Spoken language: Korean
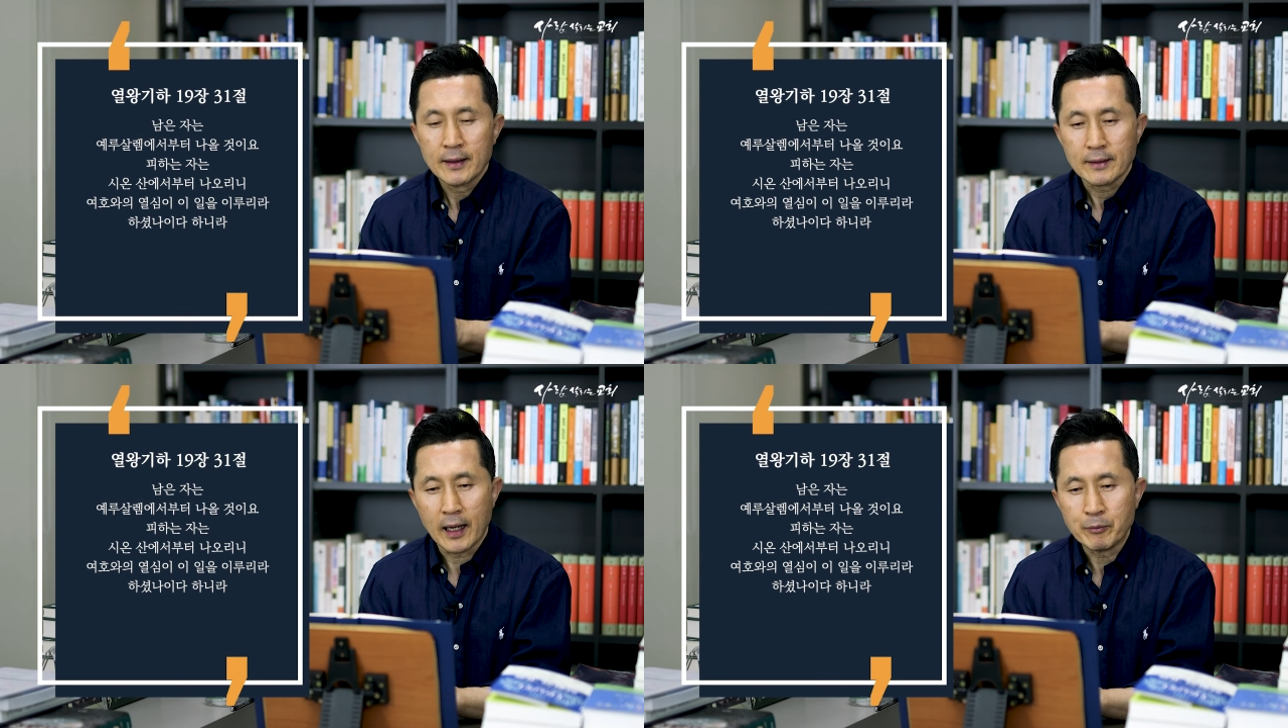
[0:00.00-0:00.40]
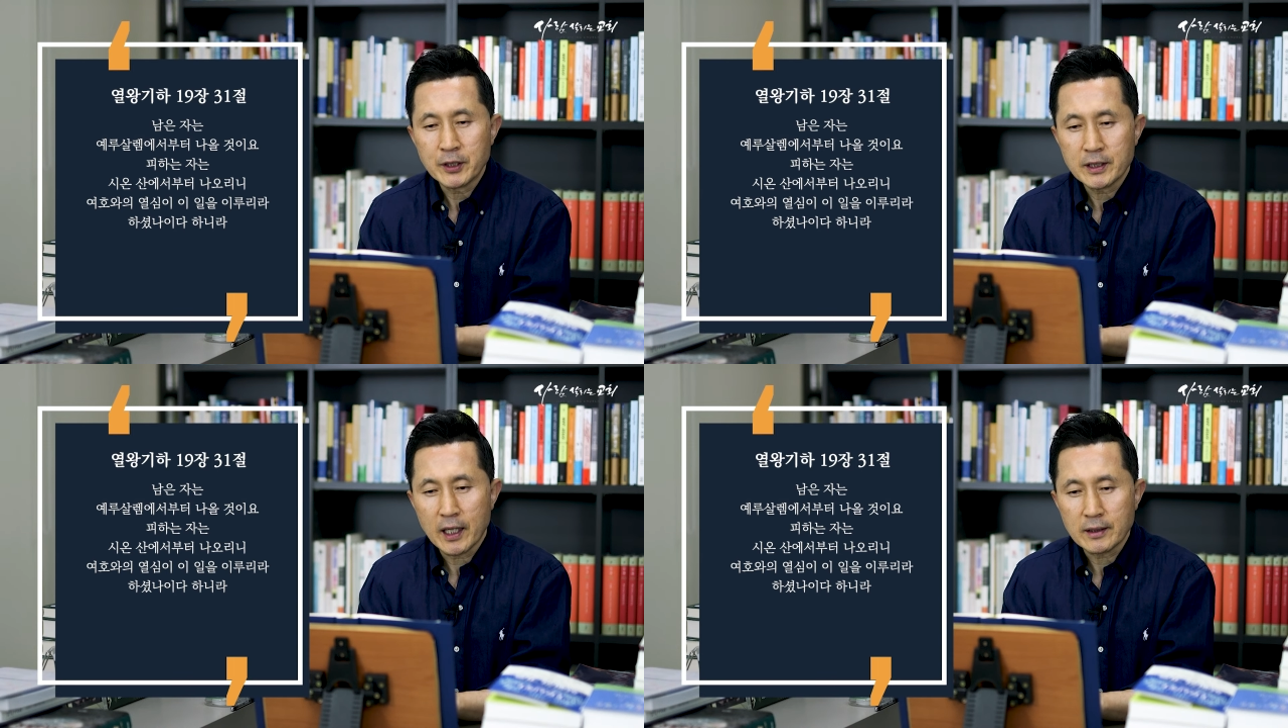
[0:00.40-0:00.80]

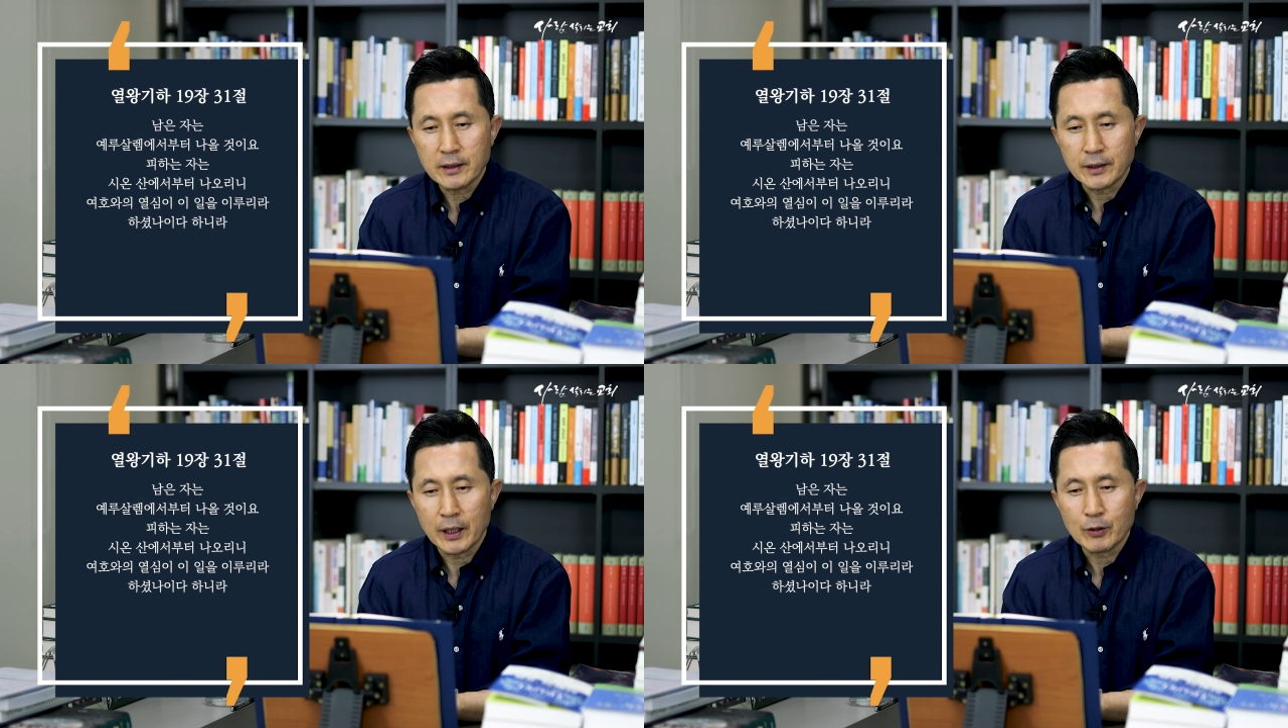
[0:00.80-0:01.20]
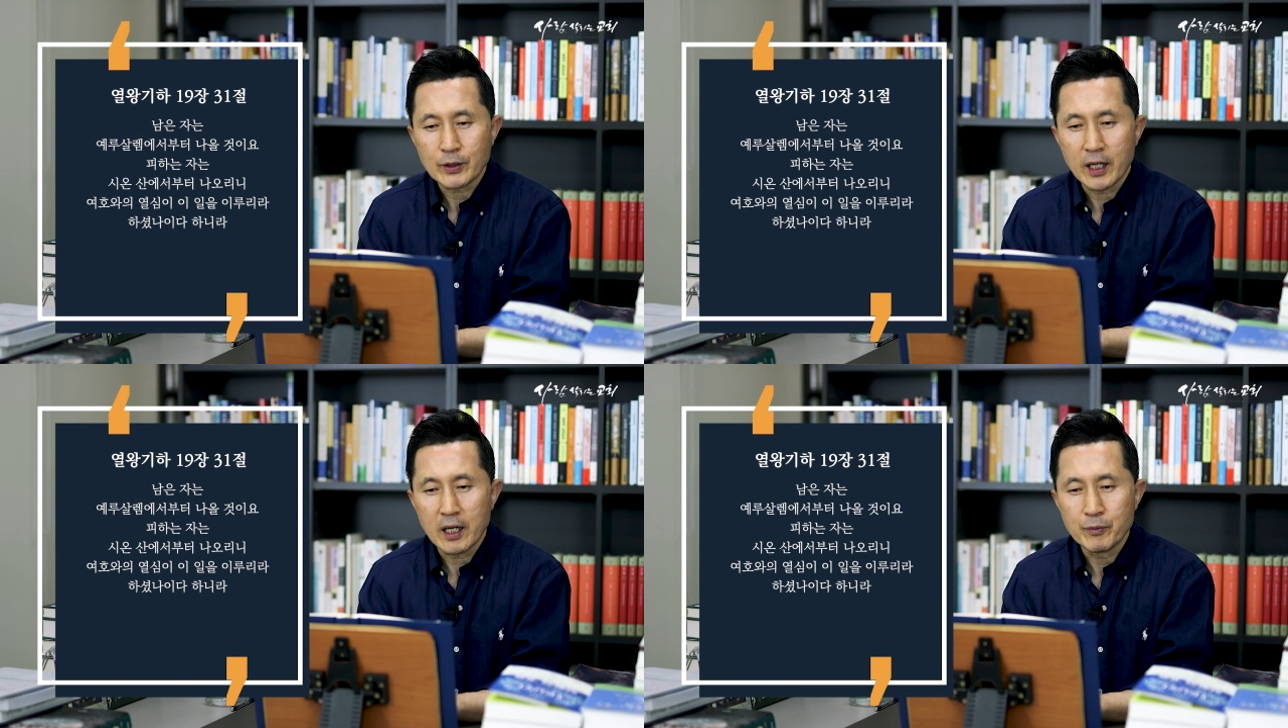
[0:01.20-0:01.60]
남은 자는
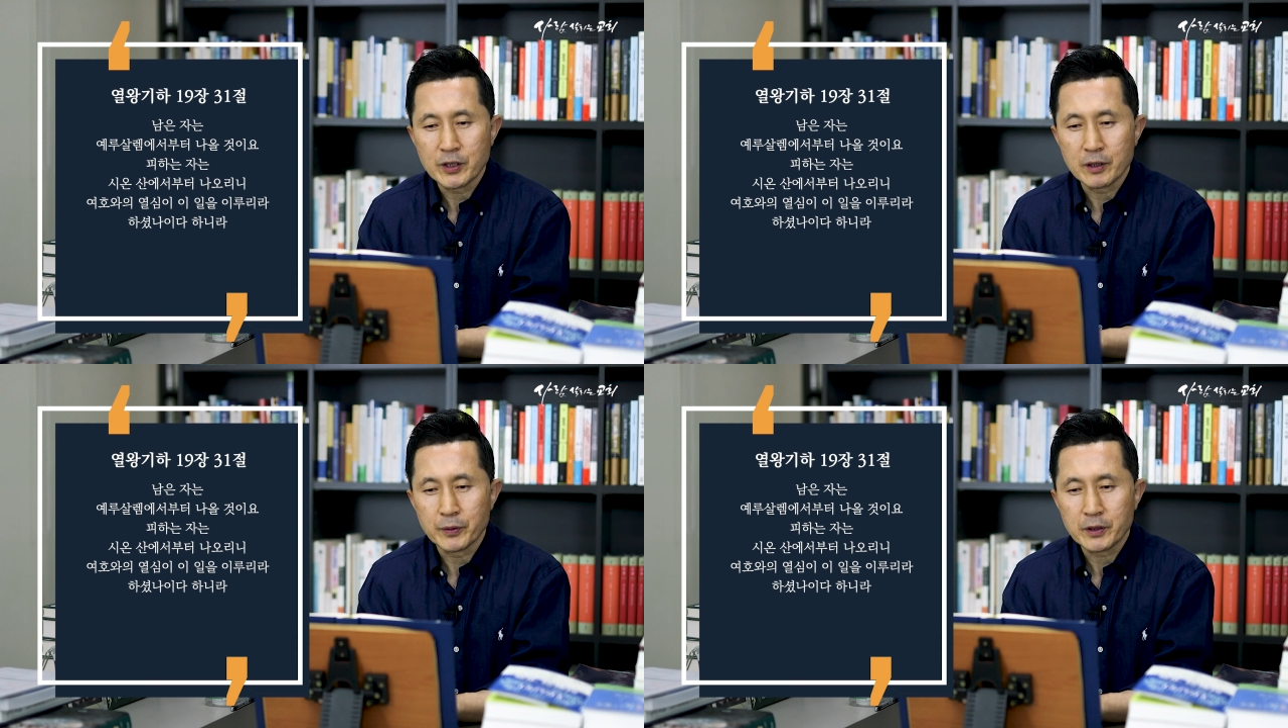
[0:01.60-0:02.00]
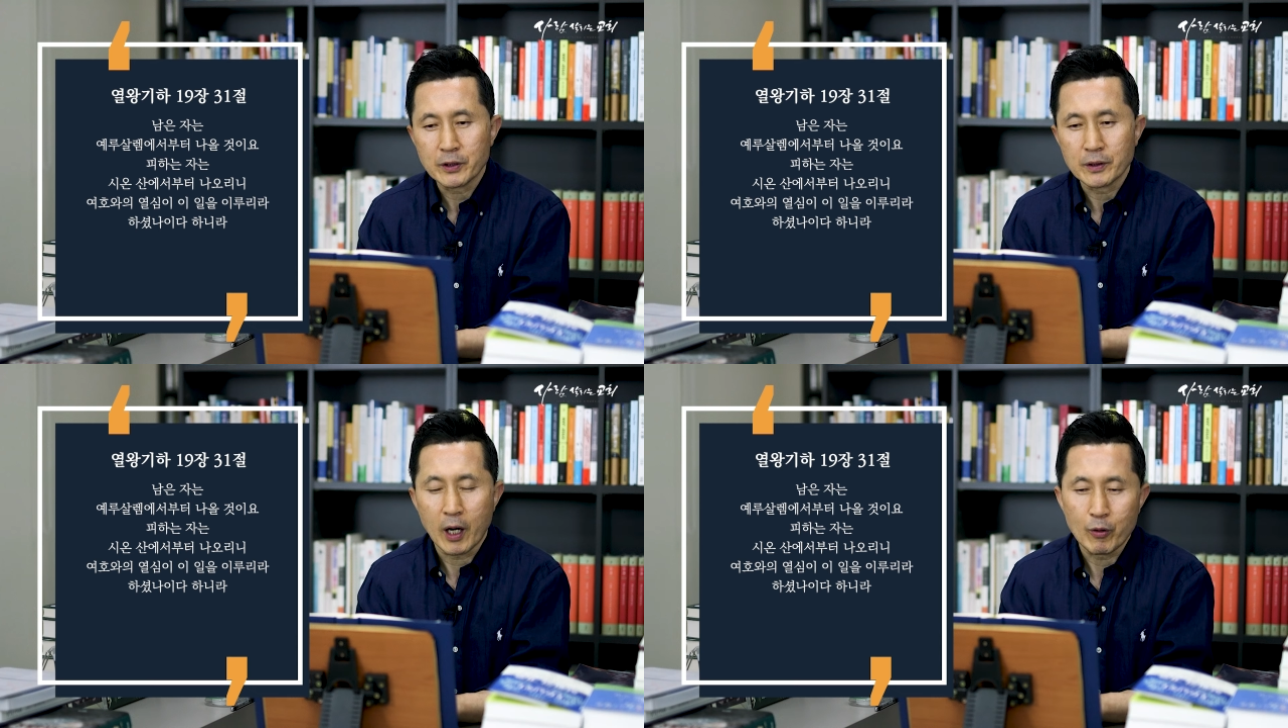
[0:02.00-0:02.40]

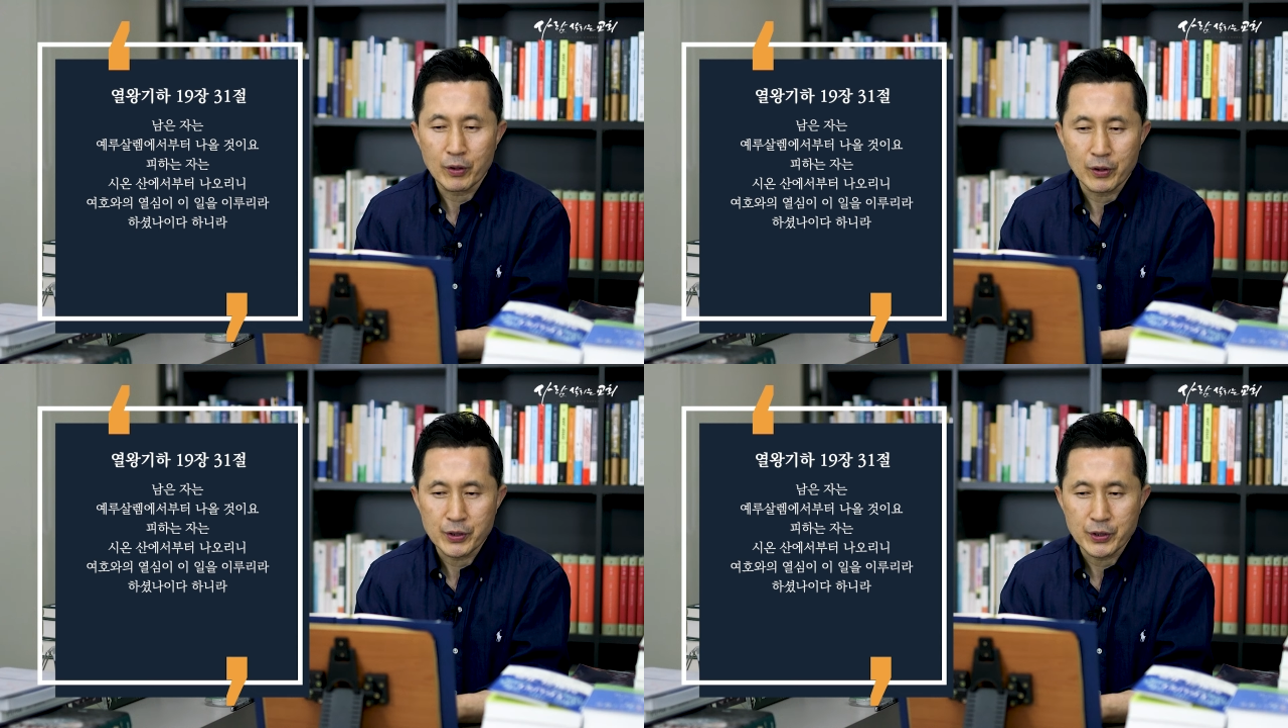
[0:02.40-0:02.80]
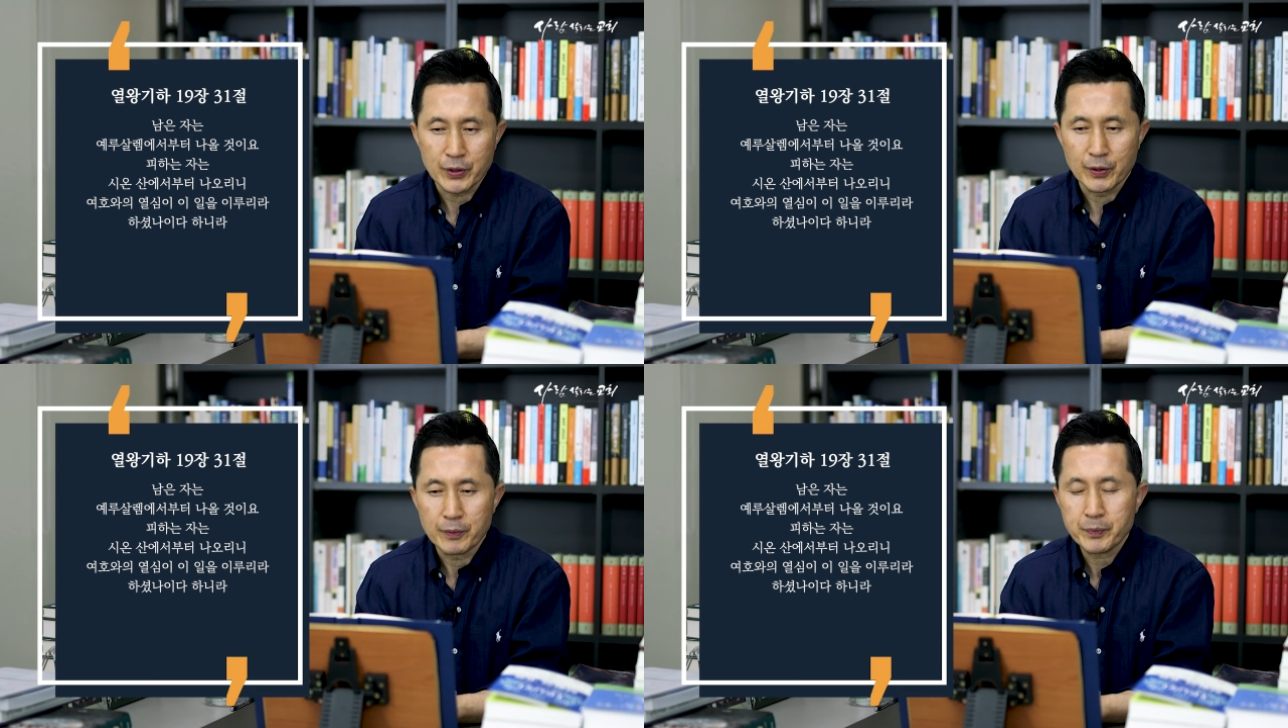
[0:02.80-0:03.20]
예루살렘에서부터 나올
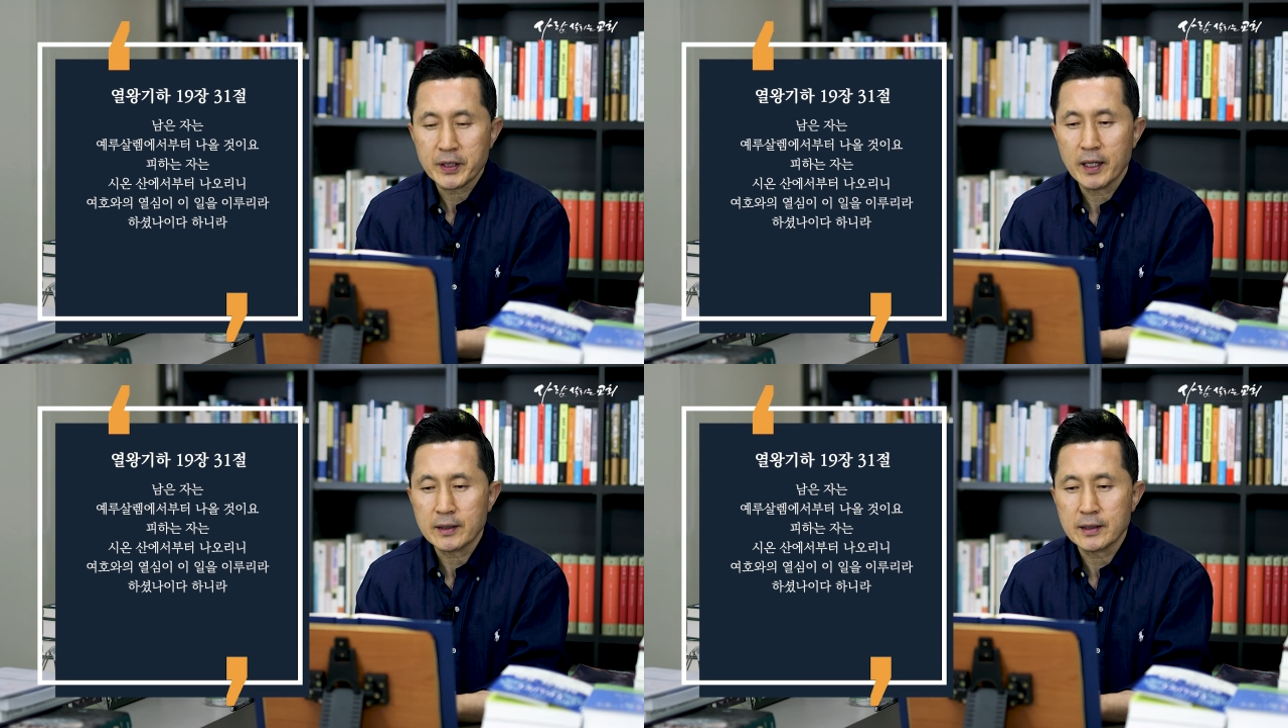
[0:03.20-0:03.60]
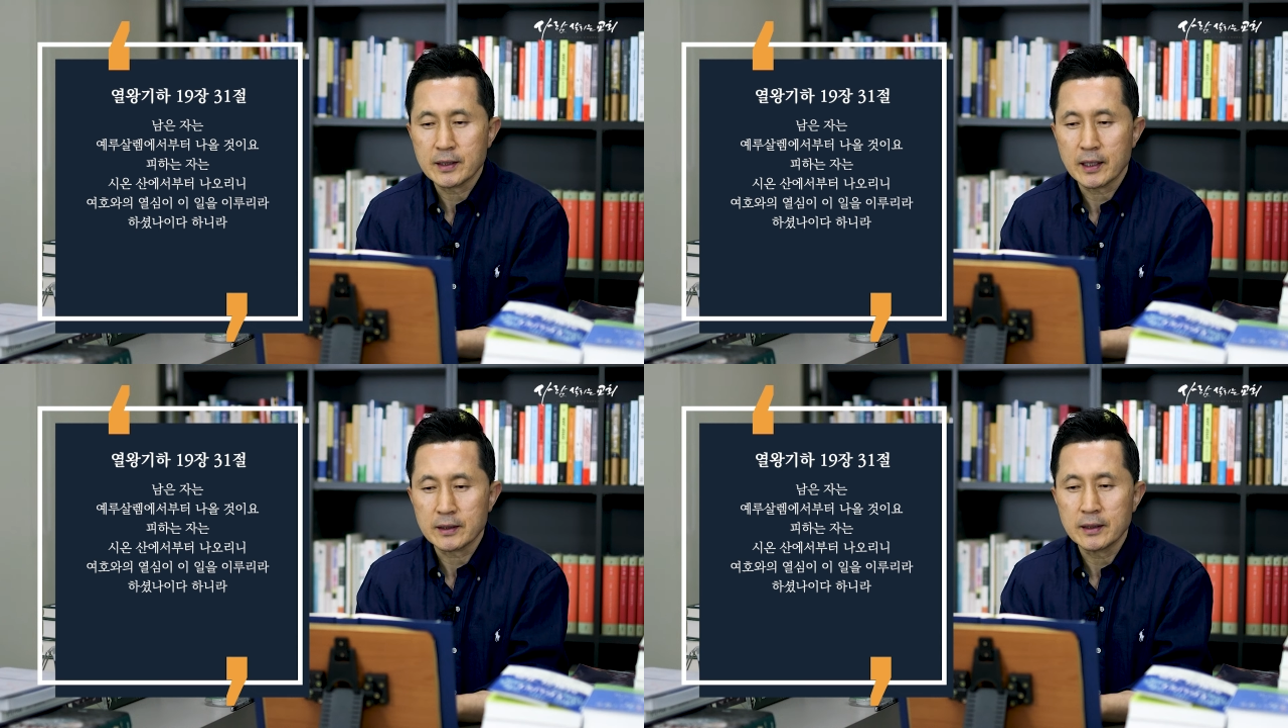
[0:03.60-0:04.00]
것이요
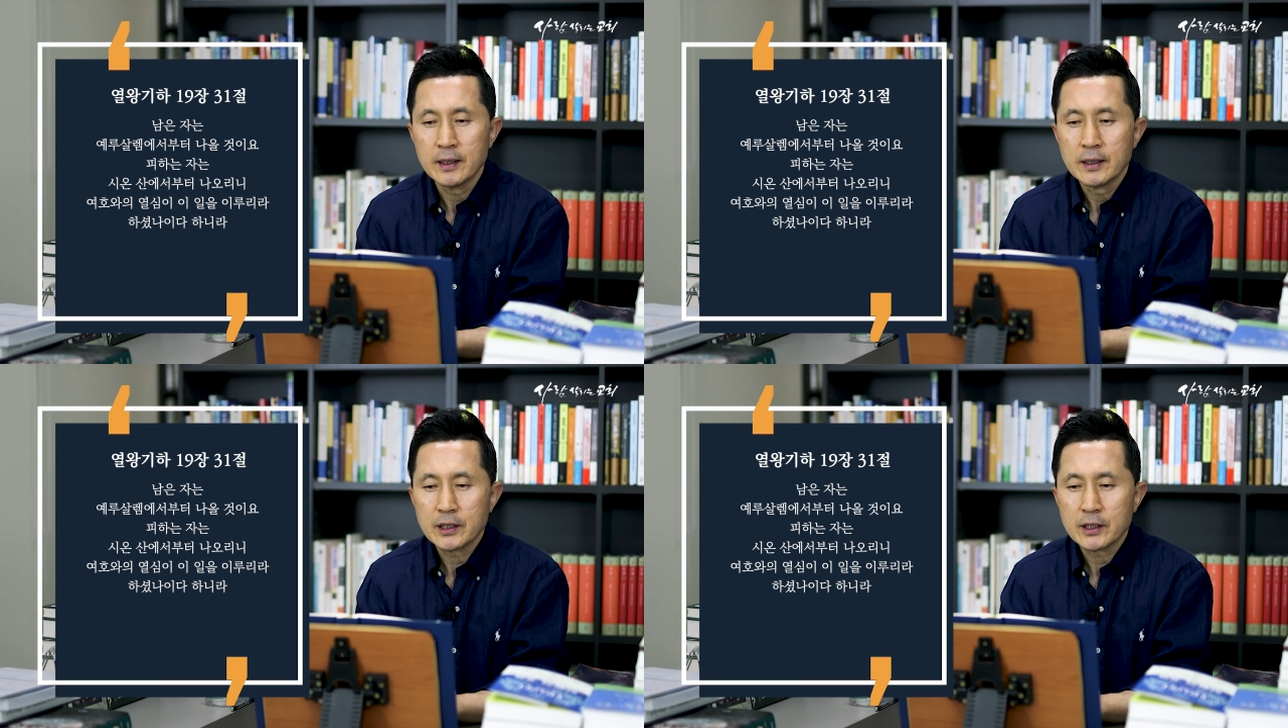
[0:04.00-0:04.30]
피하는 자는